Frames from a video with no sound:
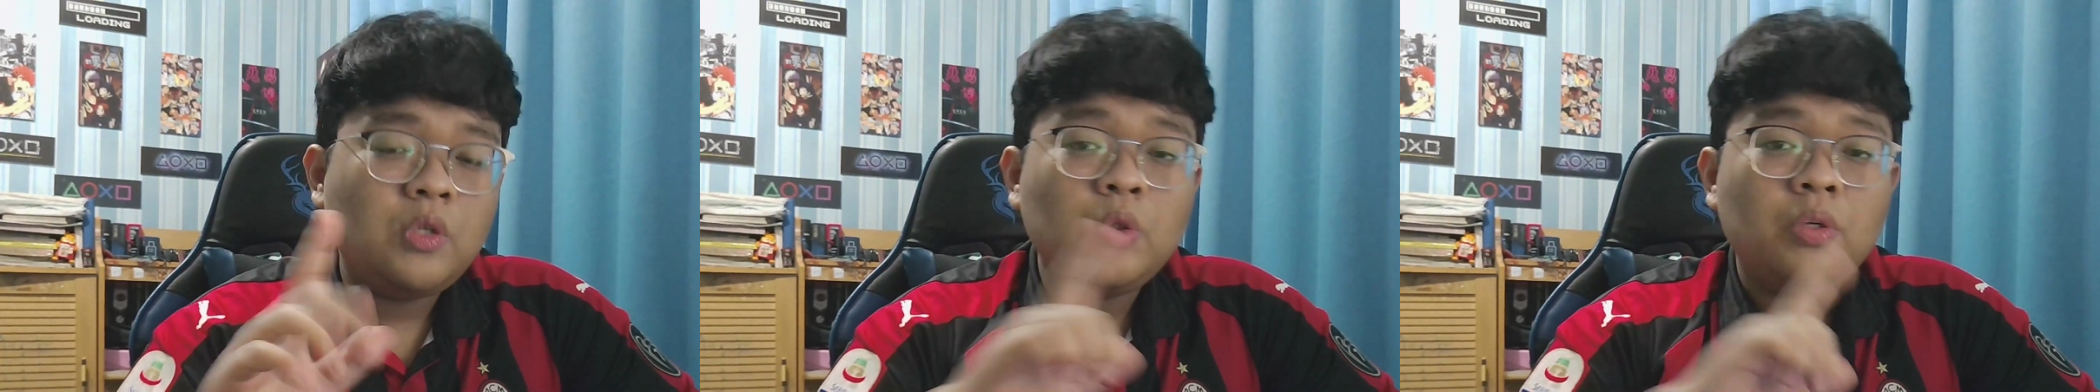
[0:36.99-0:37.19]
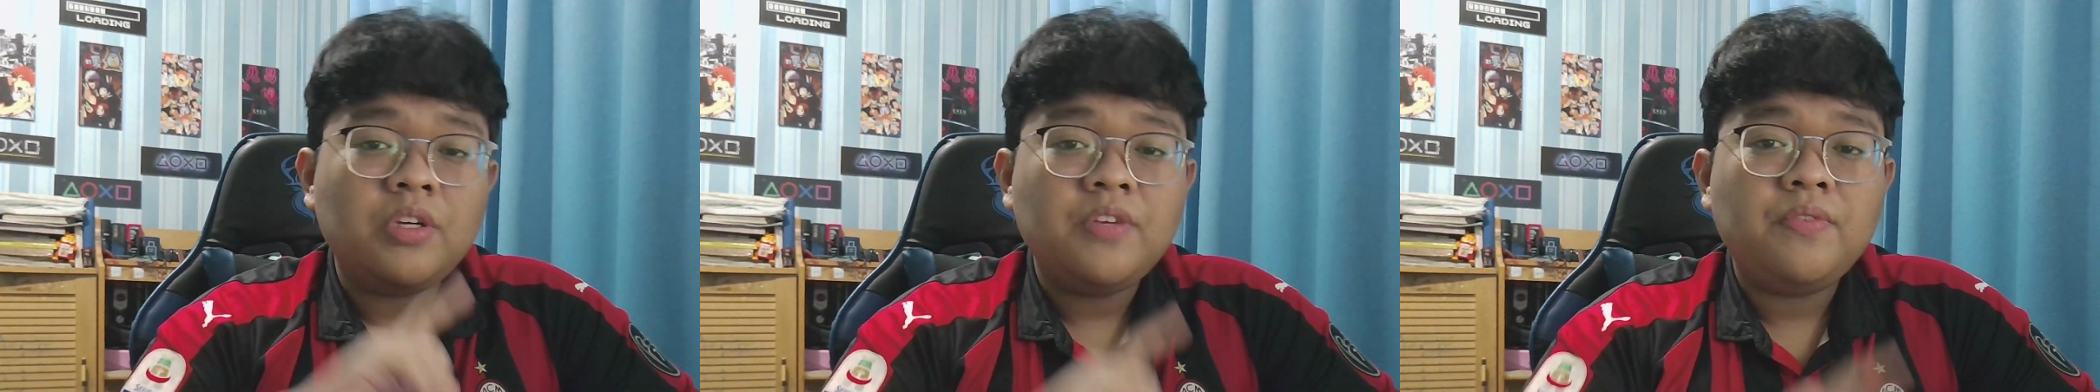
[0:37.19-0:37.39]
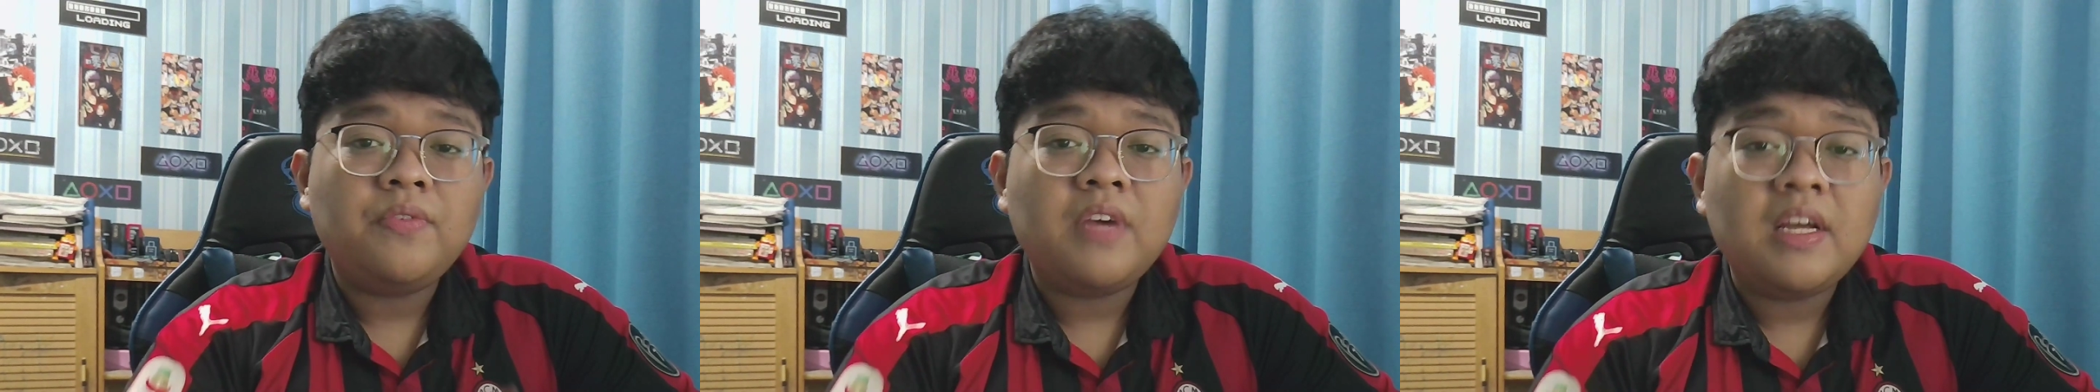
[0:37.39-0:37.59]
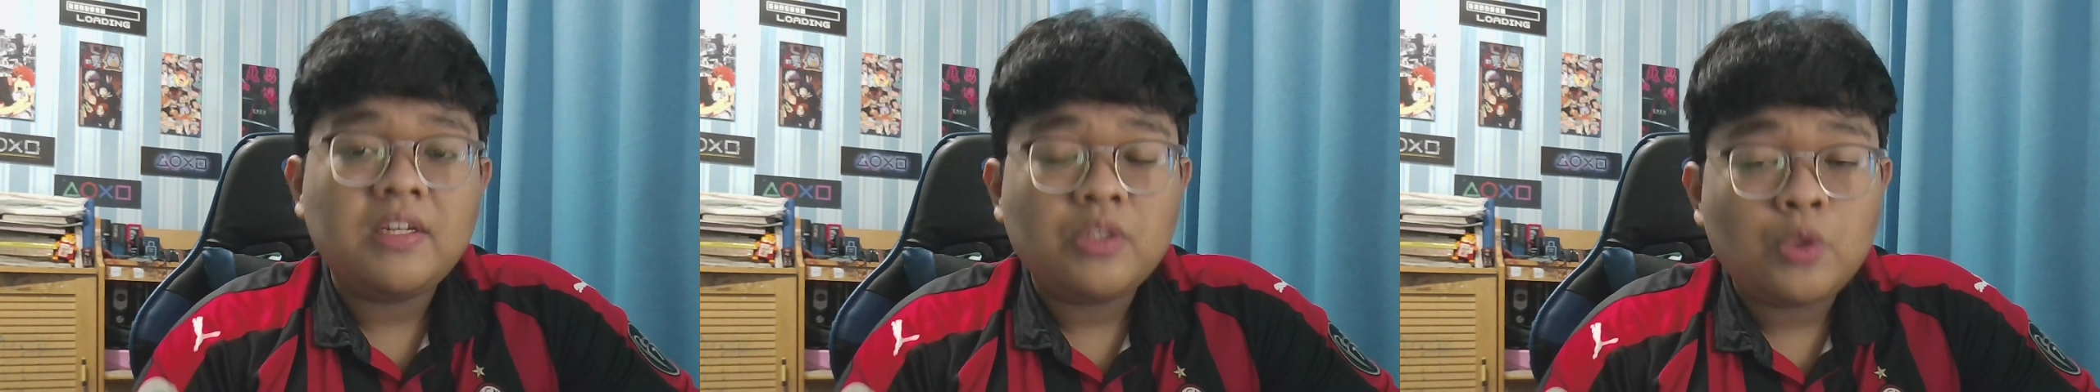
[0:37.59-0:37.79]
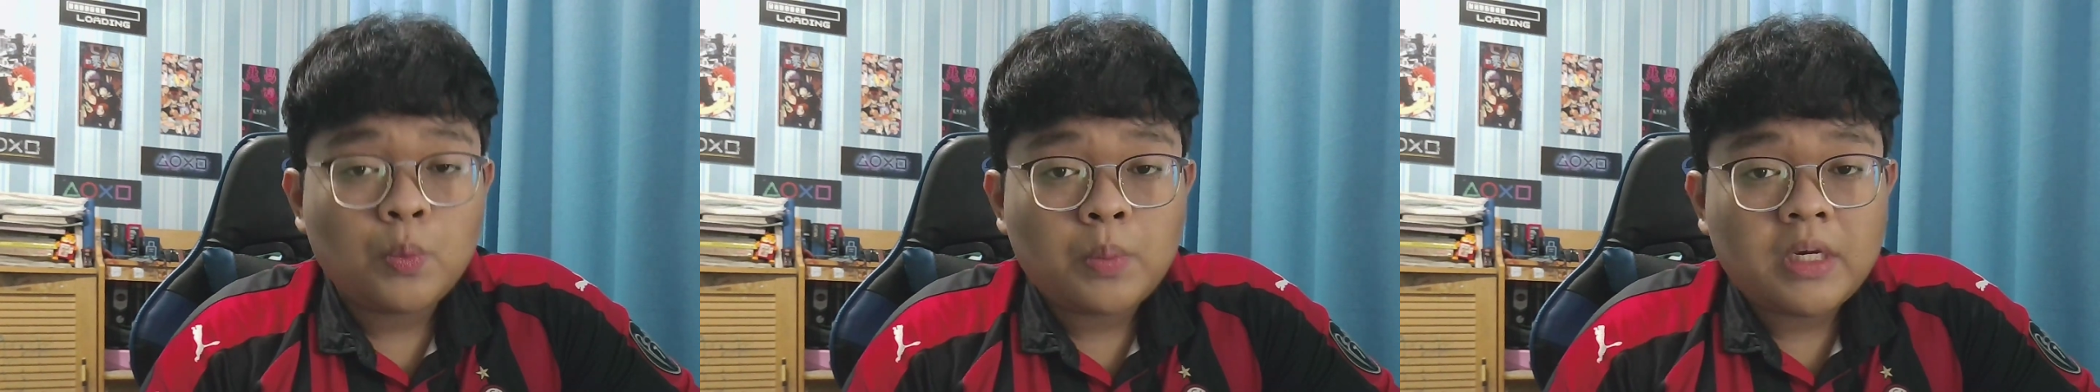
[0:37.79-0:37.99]
untuk event
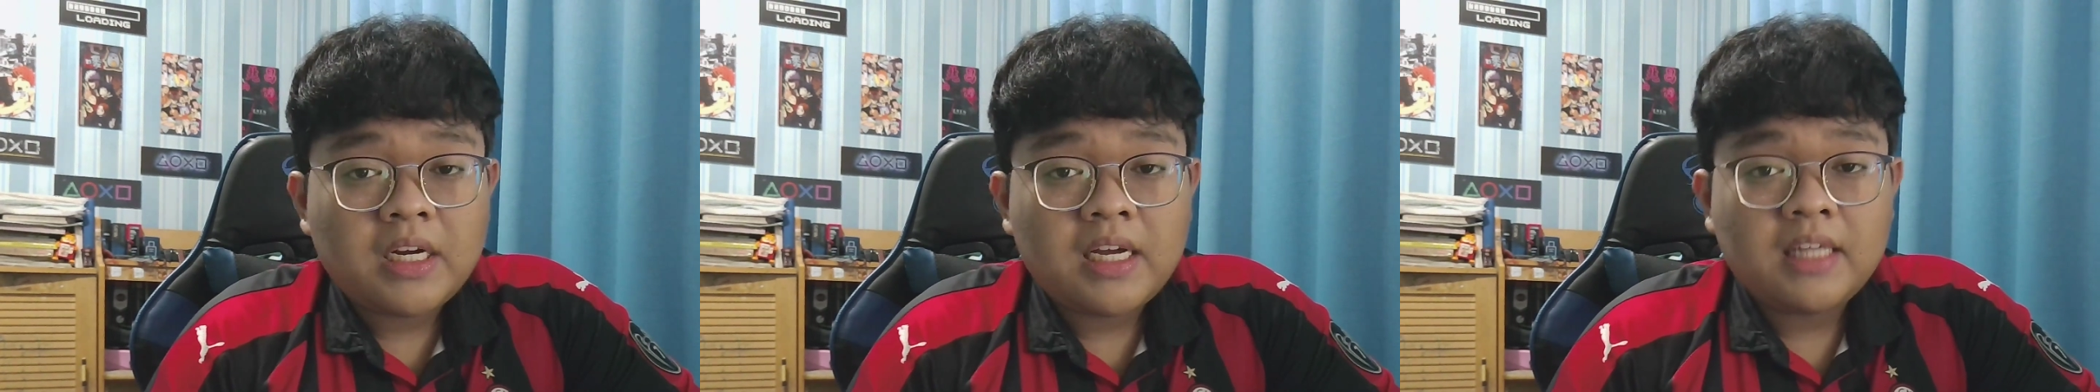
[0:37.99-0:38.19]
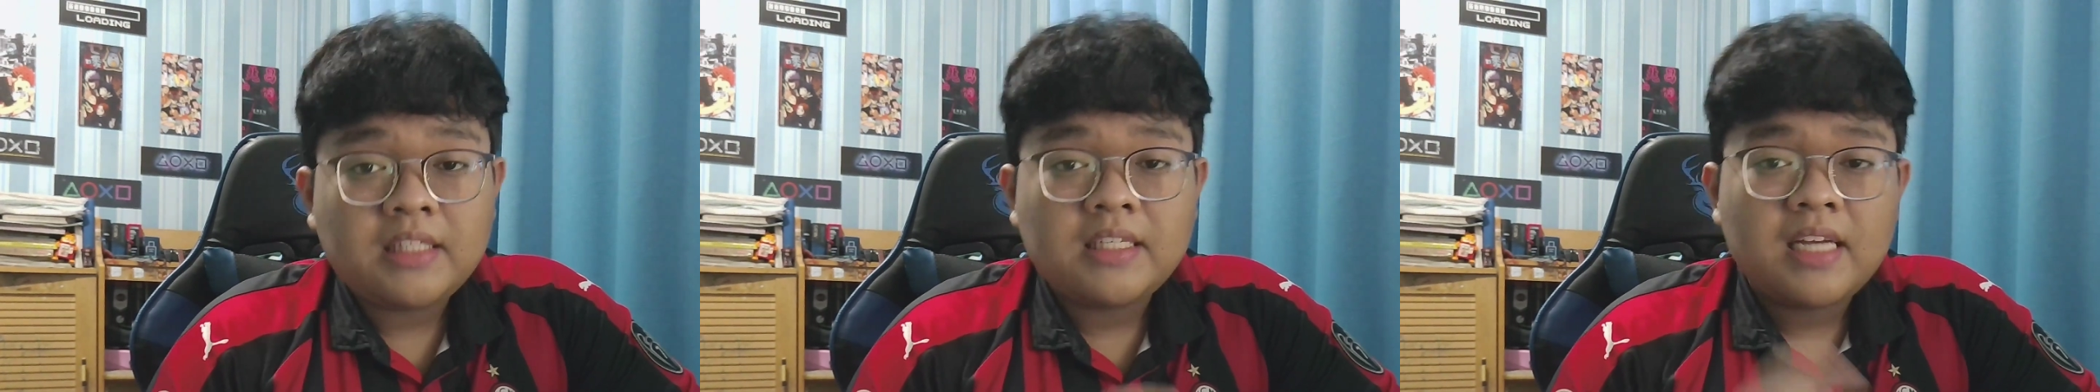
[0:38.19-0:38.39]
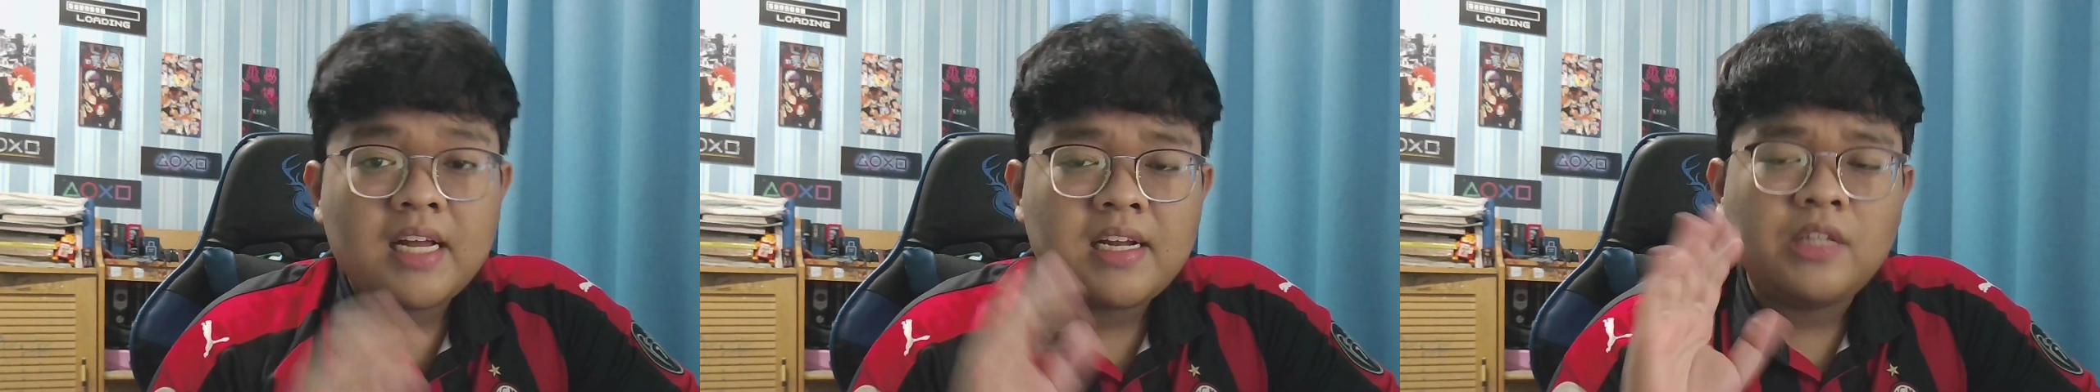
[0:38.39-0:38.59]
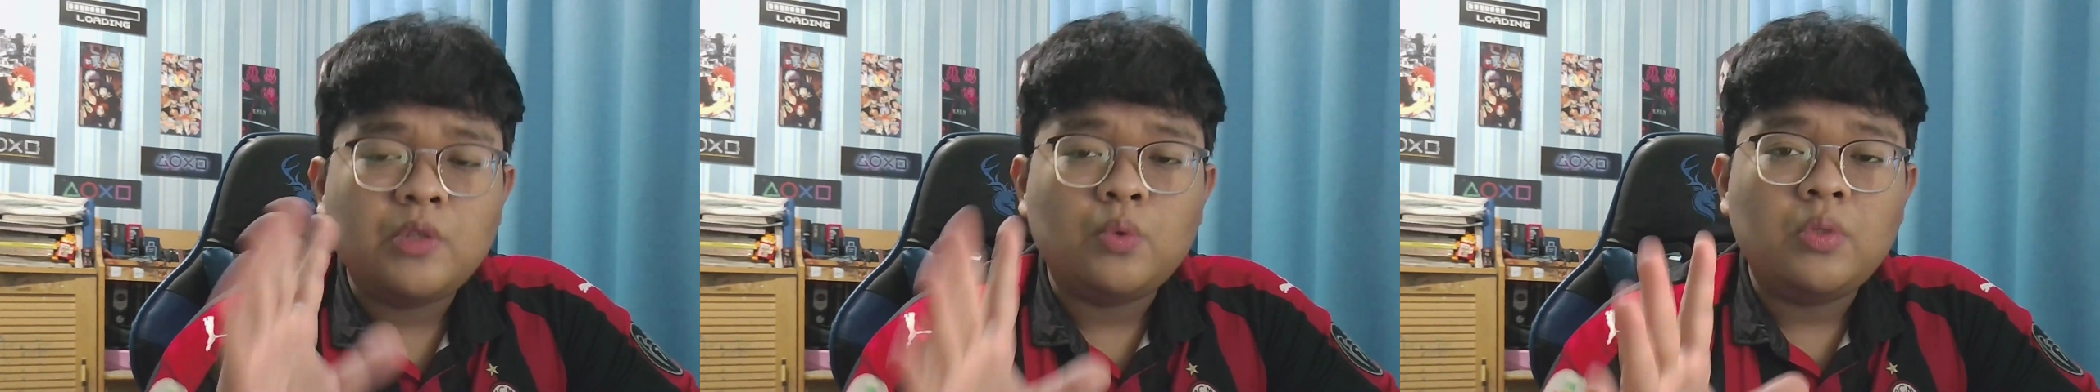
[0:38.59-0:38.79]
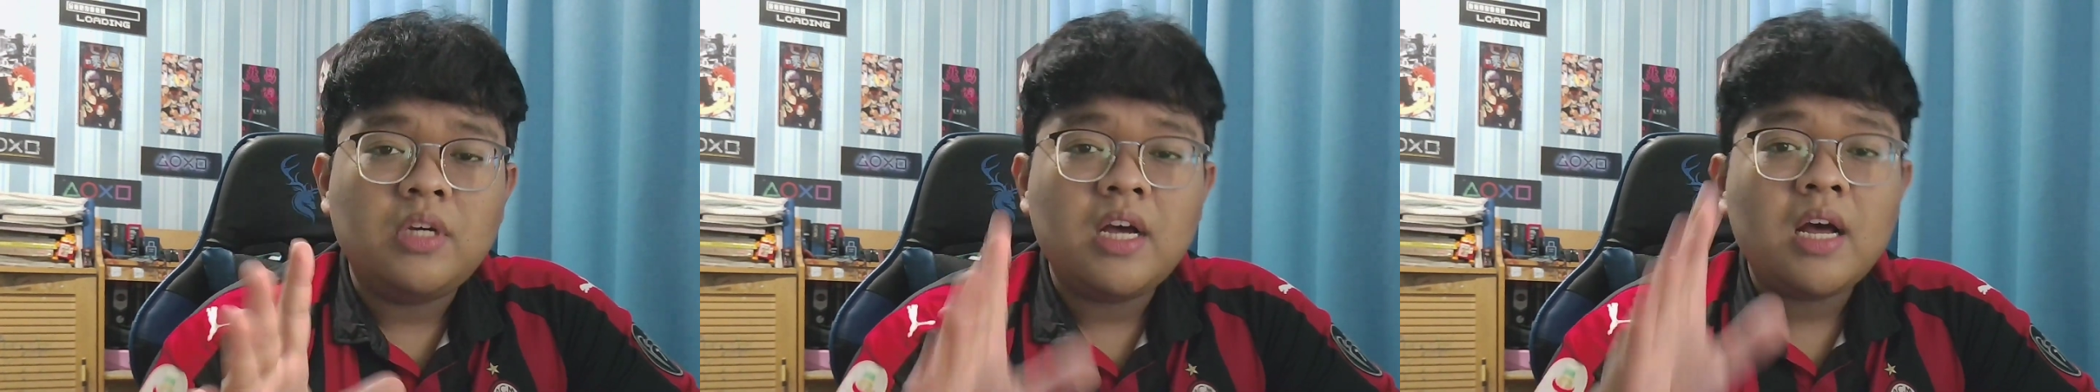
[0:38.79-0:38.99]
super gacha dan
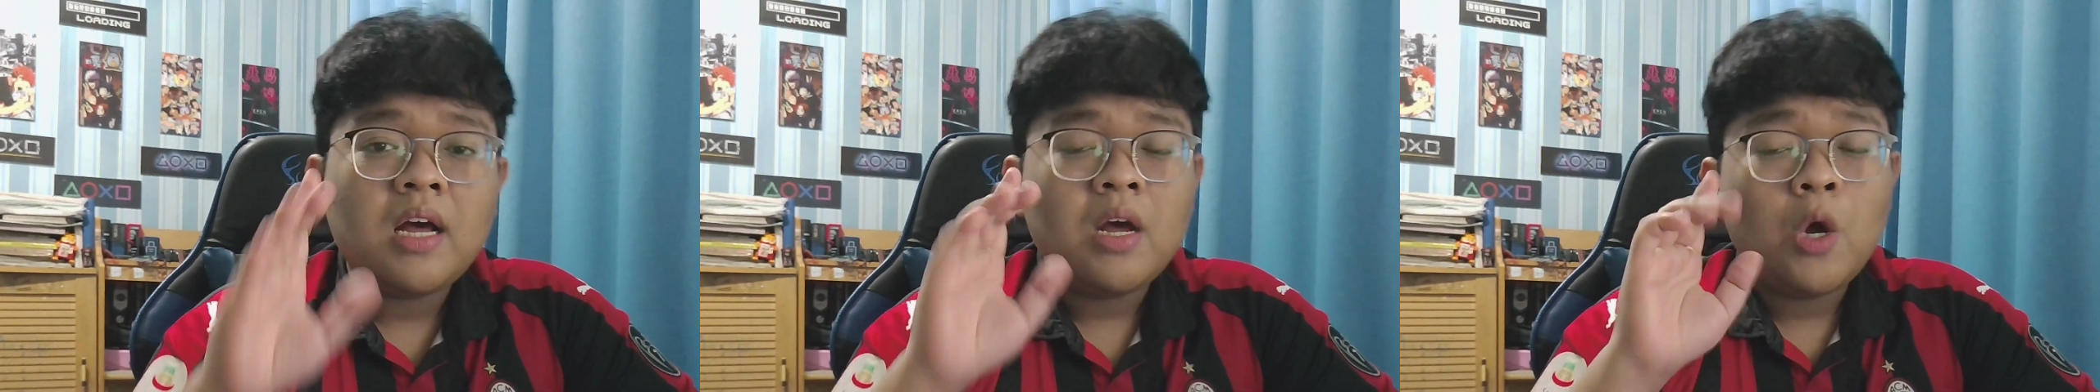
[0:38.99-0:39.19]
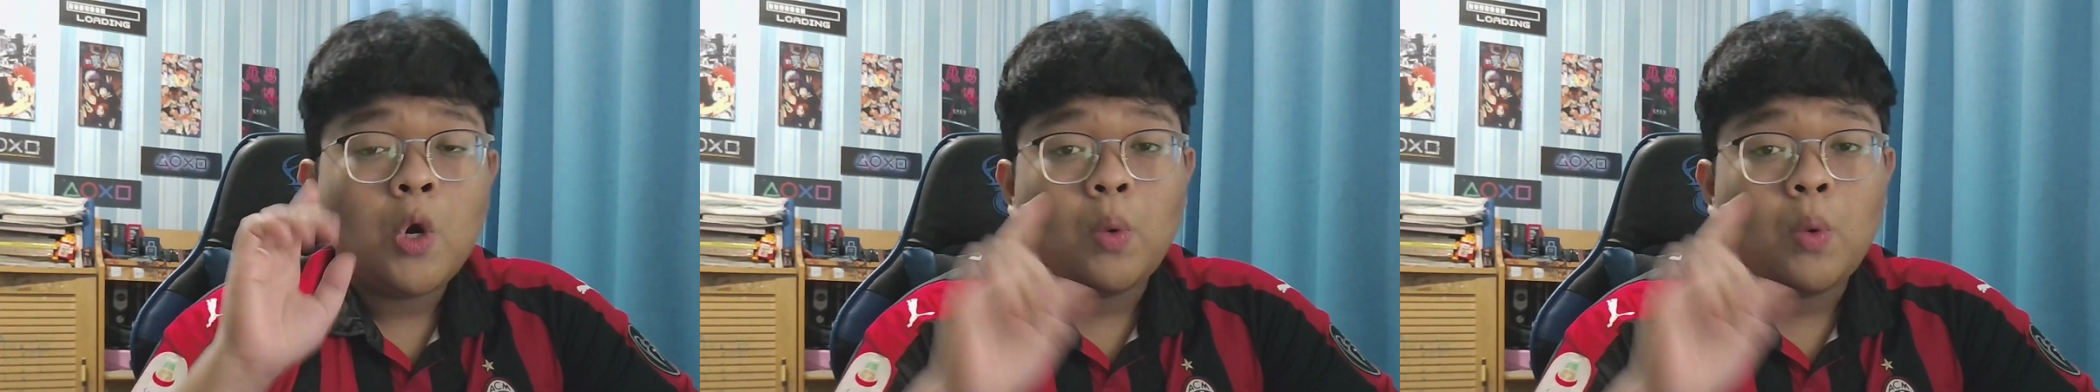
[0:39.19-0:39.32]
juga